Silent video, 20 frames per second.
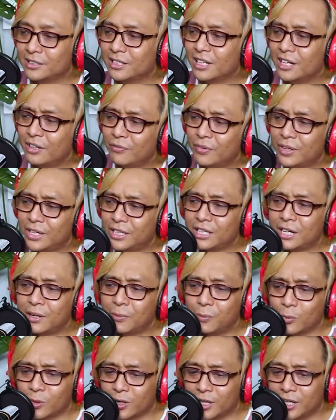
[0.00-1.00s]
Delivery
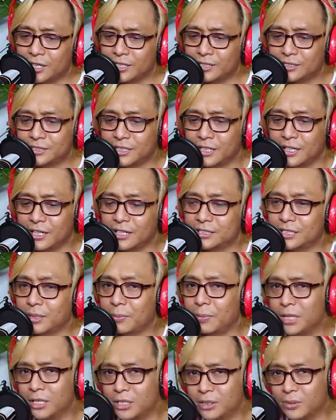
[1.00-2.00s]
time wise, uh,
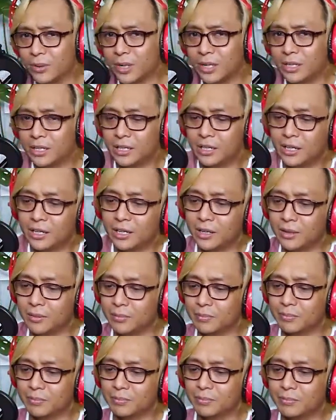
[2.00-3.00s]
sabi ni Giovanni,
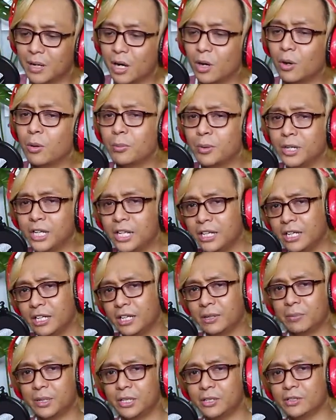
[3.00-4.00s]
um,
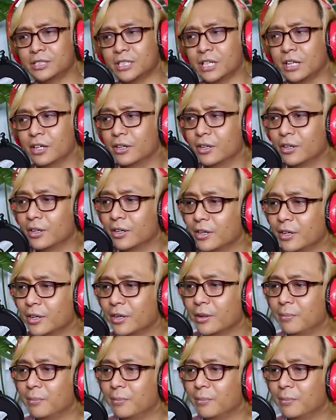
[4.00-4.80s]
accommodating naman yung seller